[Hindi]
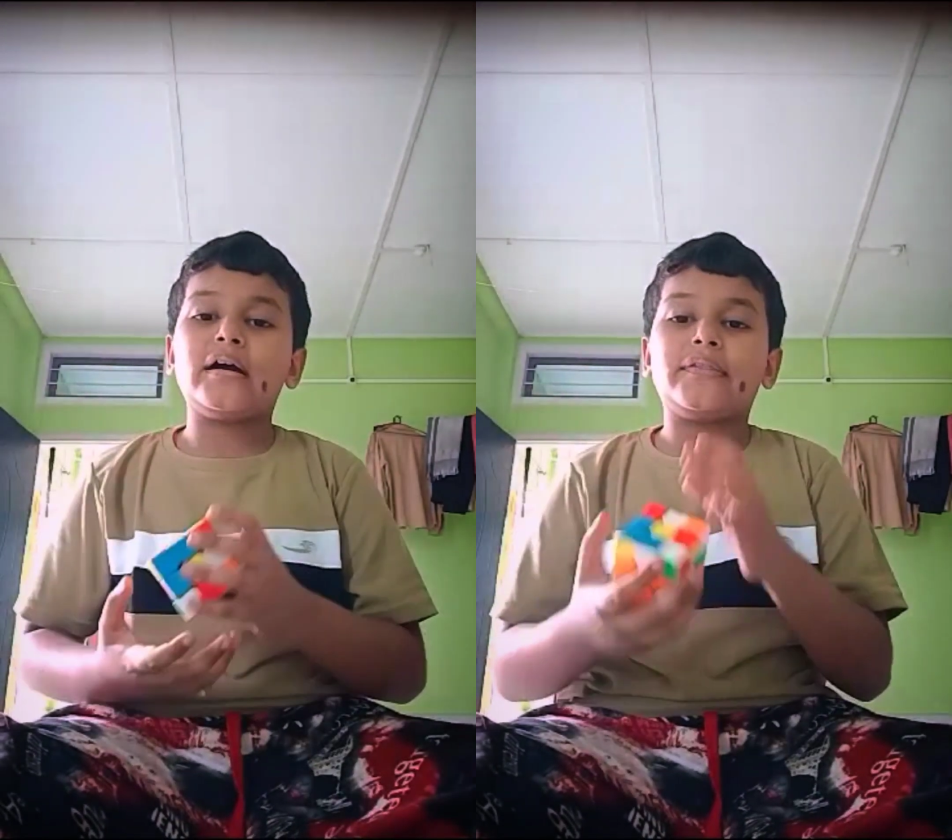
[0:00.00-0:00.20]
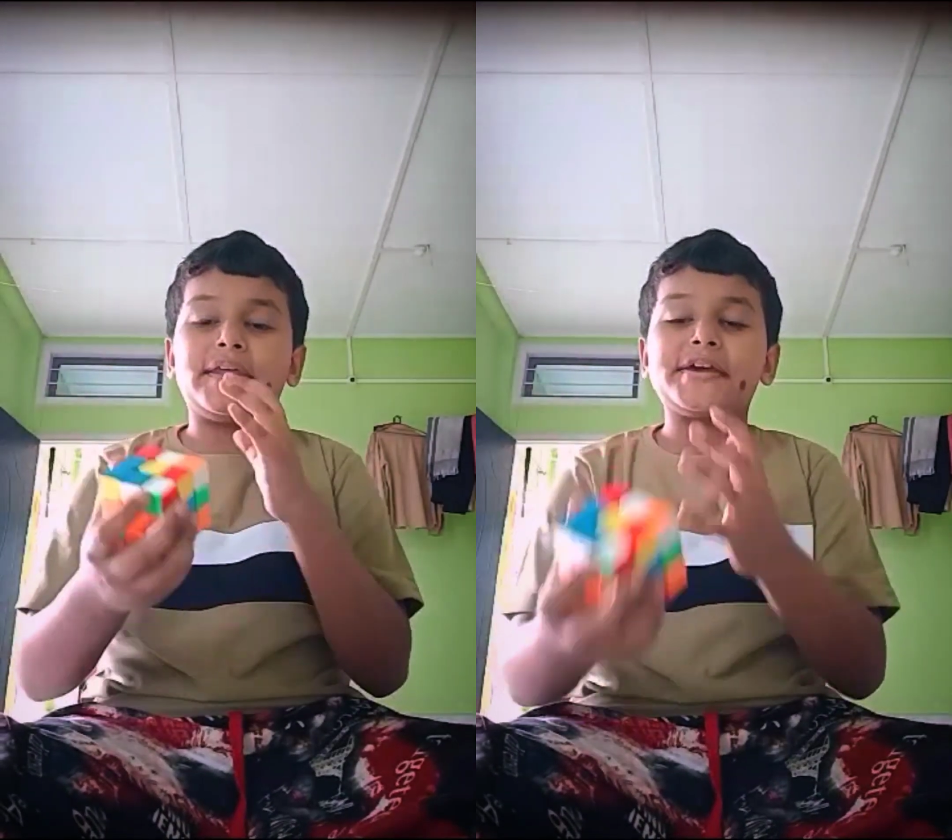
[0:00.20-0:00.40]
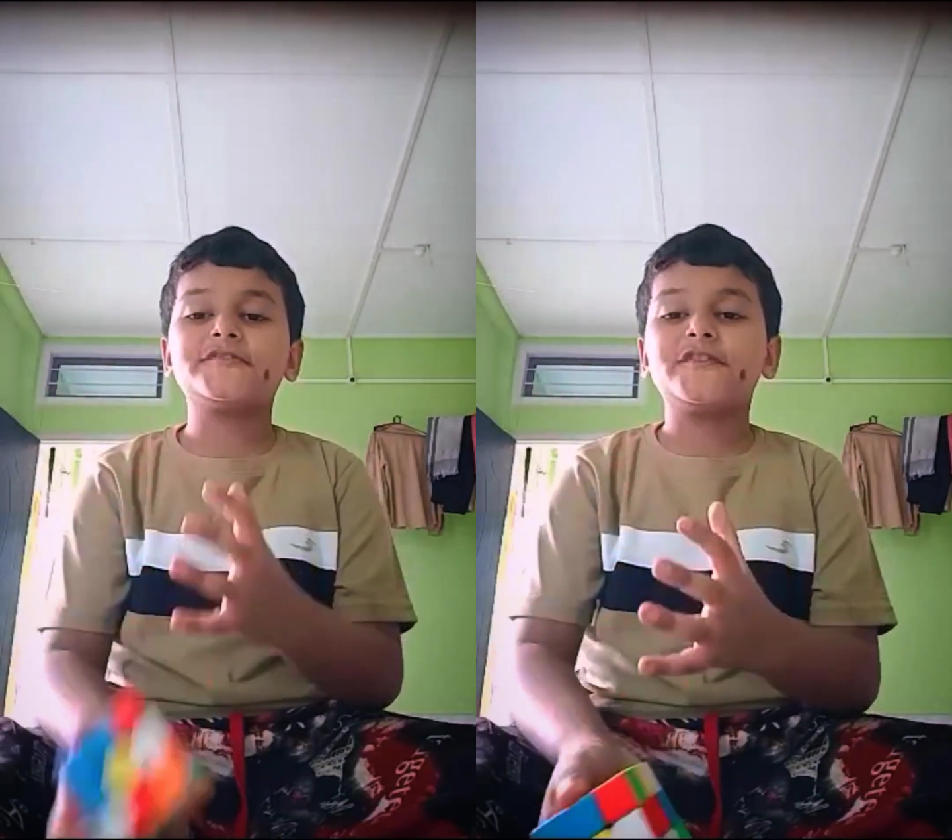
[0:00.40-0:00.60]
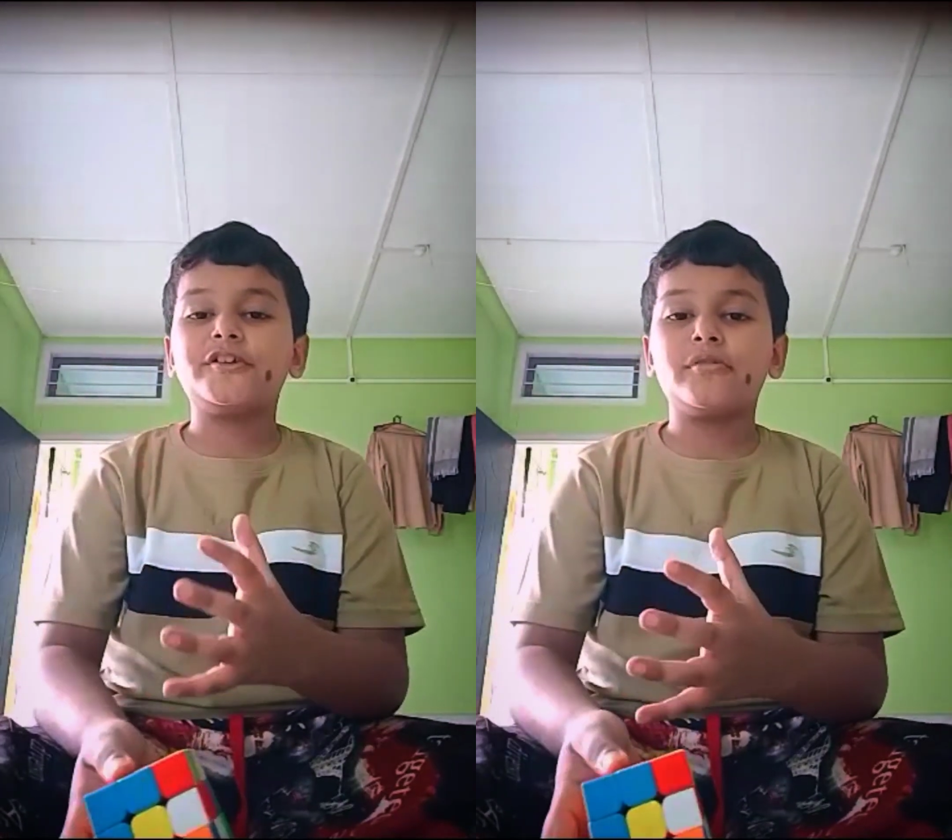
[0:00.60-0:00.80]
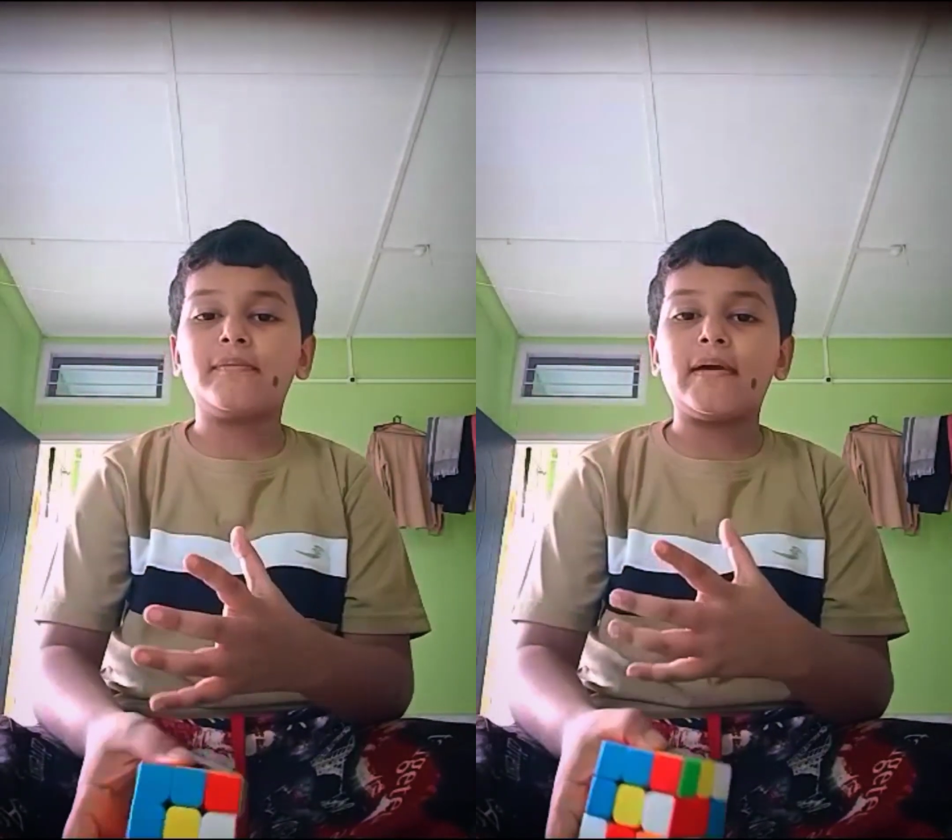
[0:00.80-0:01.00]
नेक्स्ट
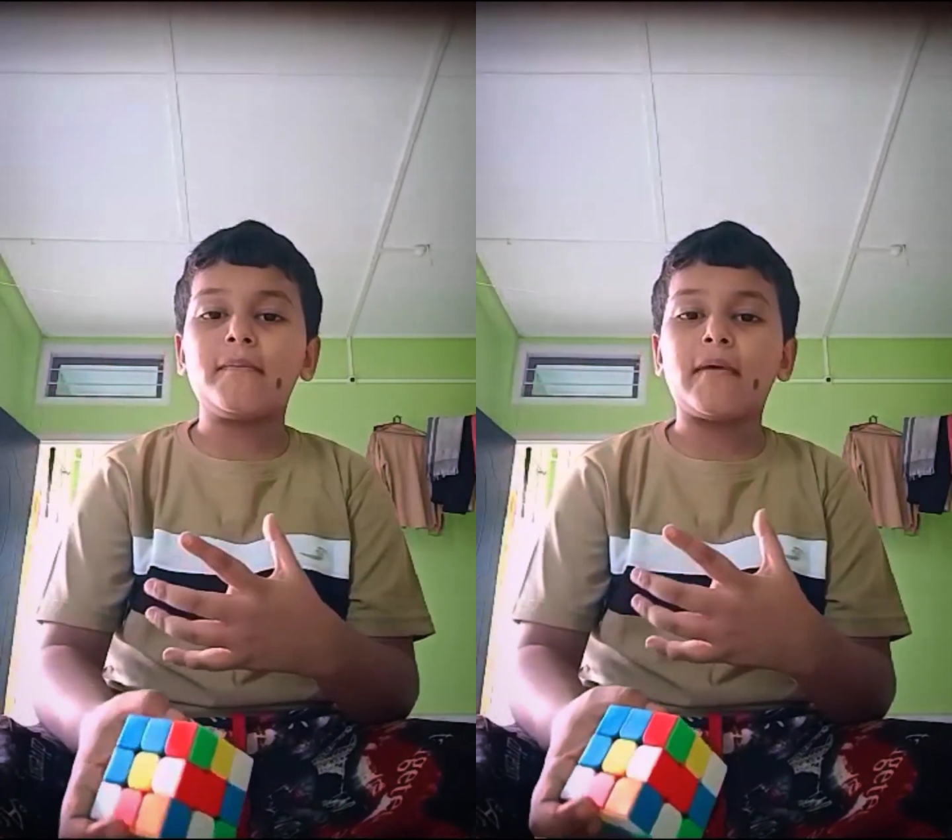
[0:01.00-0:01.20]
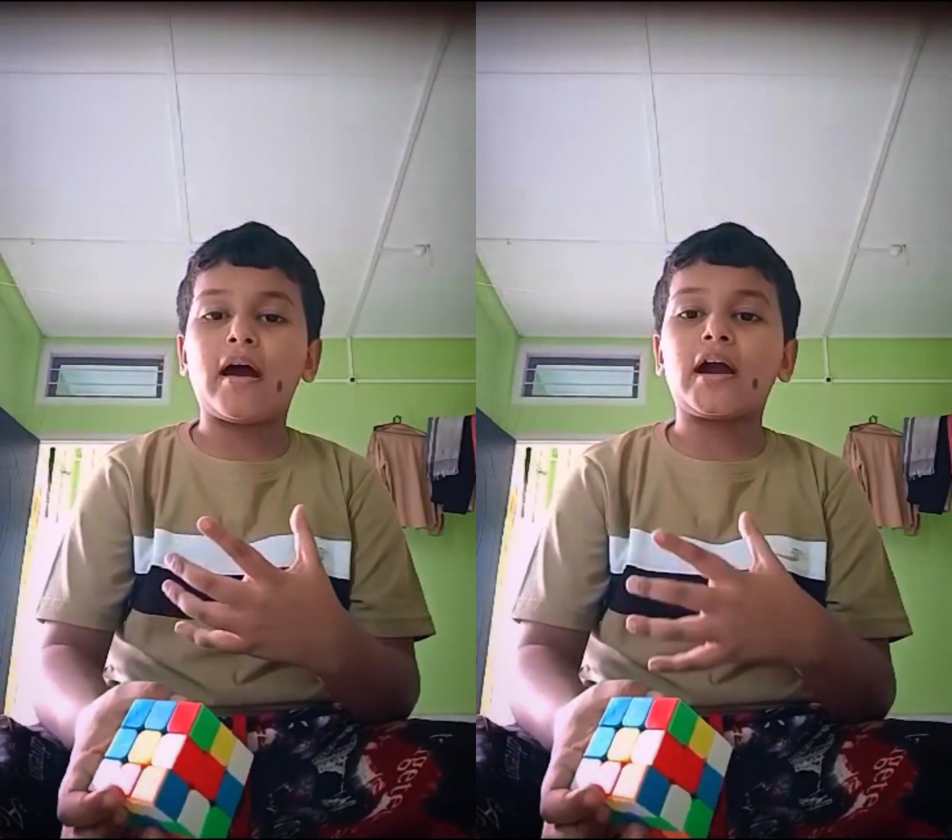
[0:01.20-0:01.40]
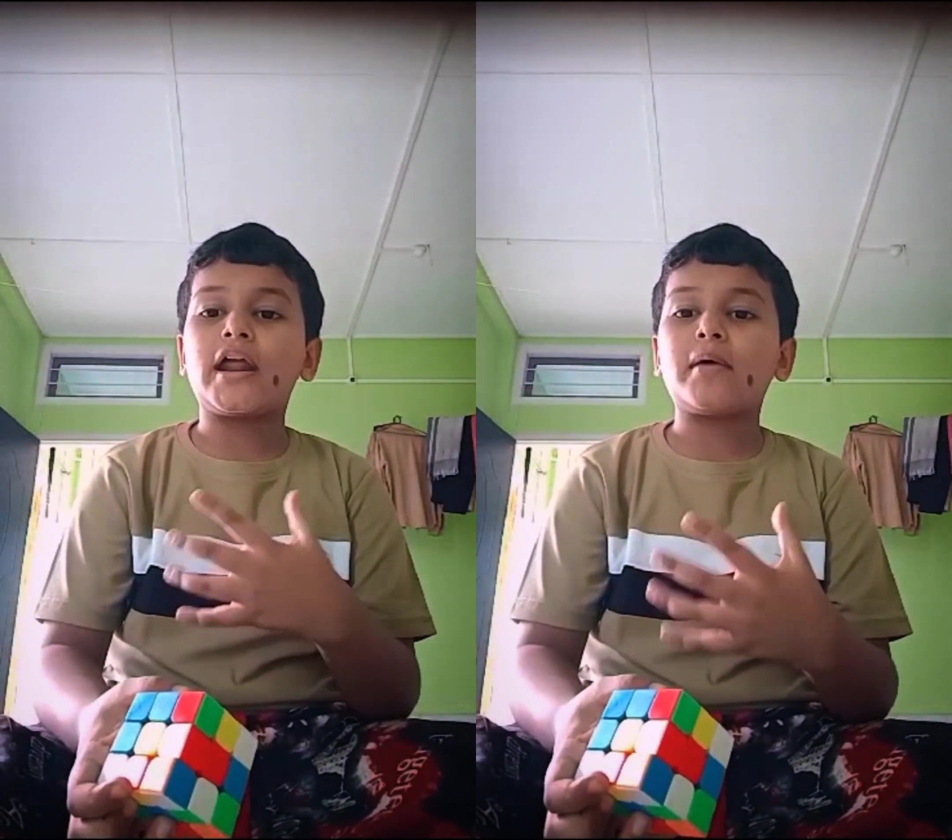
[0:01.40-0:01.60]
वीडियो में अगर